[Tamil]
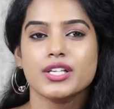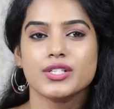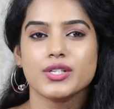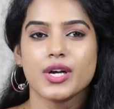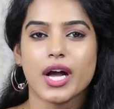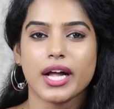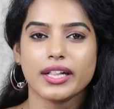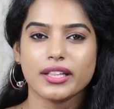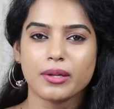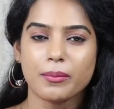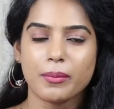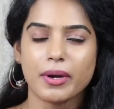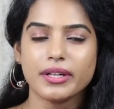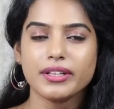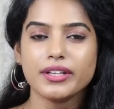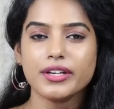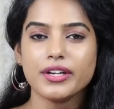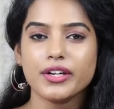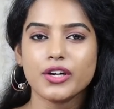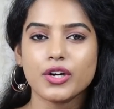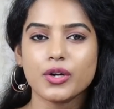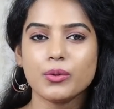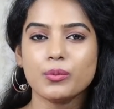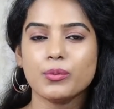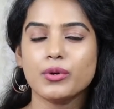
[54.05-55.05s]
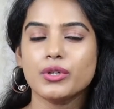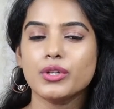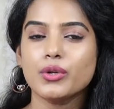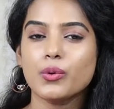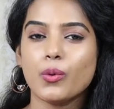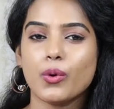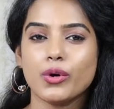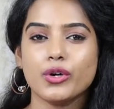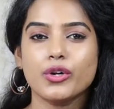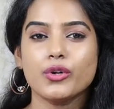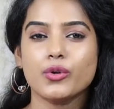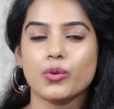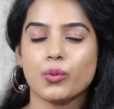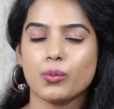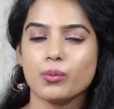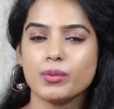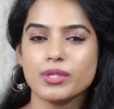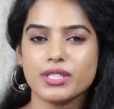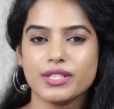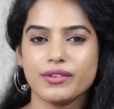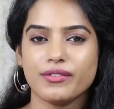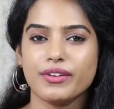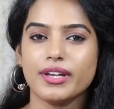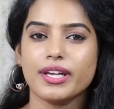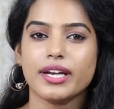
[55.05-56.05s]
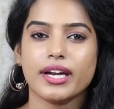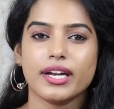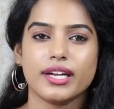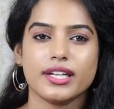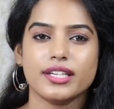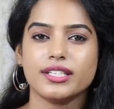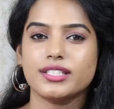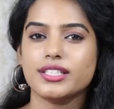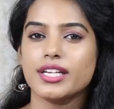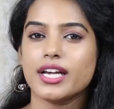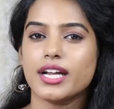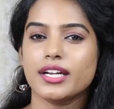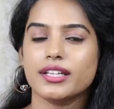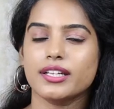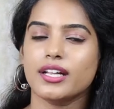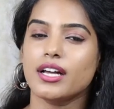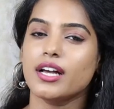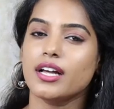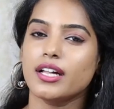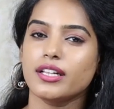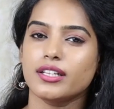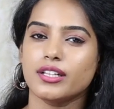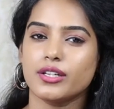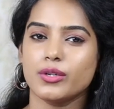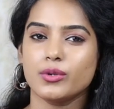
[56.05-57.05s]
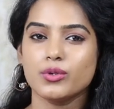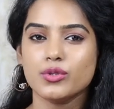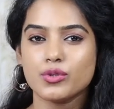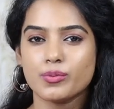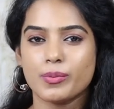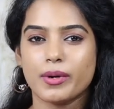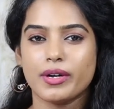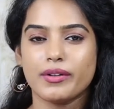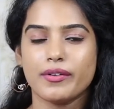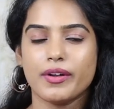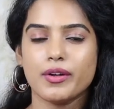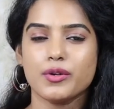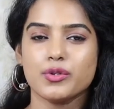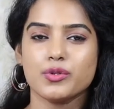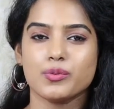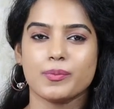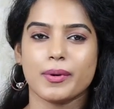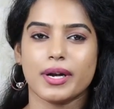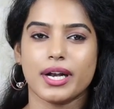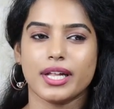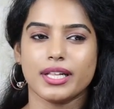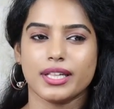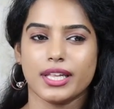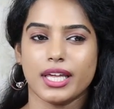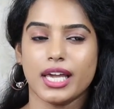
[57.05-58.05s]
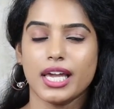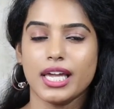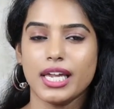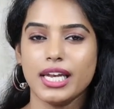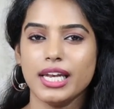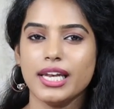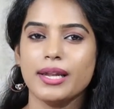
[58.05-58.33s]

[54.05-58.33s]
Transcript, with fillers: ஸோ அந்த மாதிரி இருக்கும்போது ஒன்று ரொம்ப சிவியர் அலர்ஜியாக இருந்தால் அதை யூஸ் பண்ணவே யூஸ் பண்ணாதீங்க